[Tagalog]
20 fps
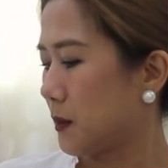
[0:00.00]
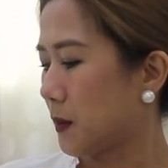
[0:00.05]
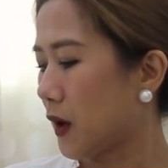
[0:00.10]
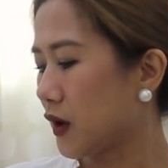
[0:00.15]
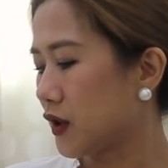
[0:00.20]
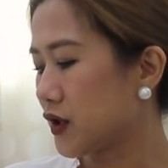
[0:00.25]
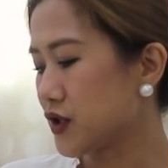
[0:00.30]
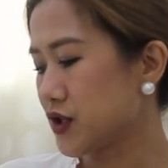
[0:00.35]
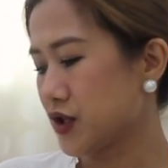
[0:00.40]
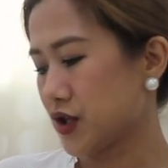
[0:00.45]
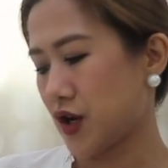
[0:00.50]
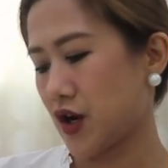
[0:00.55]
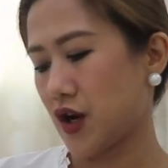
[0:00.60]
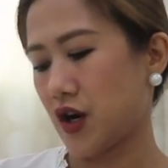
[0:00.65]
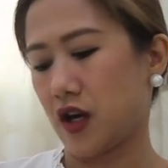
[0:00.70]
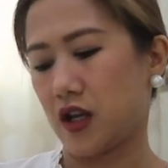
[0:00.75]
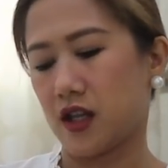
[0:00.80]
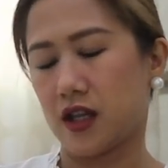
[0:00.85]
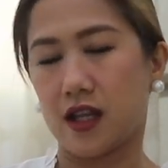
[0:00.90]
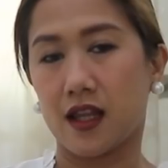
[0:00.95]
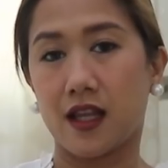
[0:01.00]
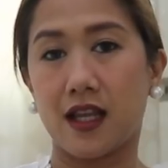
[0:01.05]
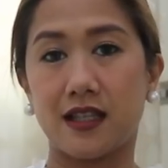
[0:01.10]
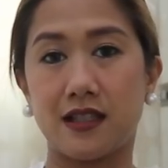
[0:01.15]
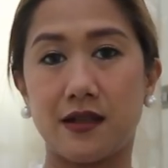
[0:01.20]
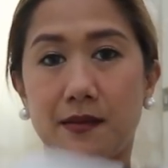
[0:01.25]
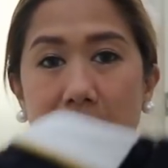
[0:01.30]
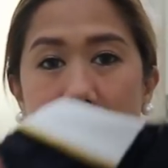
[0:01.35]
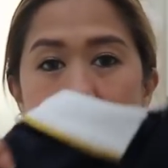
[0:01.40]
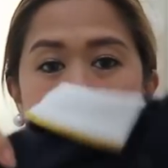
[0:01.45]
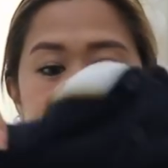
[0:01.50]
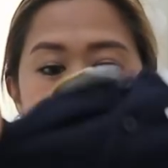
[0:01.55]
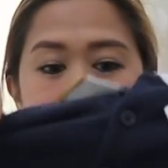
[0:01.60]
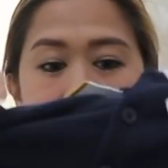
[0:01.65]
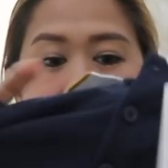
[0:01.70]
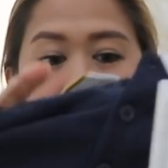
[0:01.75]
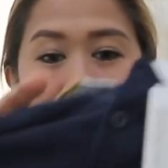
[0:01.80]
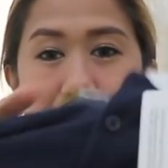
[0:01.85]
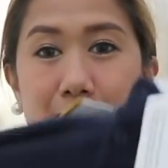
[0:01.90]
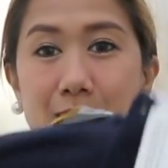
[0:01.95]
Polo shirt. Kasi bagay sa
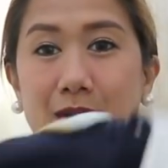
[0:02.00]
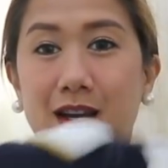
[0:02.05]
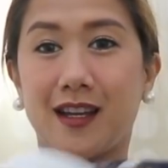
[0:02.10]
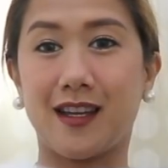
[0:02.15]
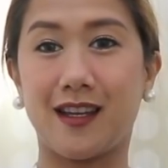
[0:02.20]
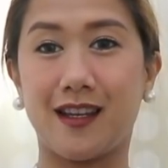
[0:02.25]
kanya yung mga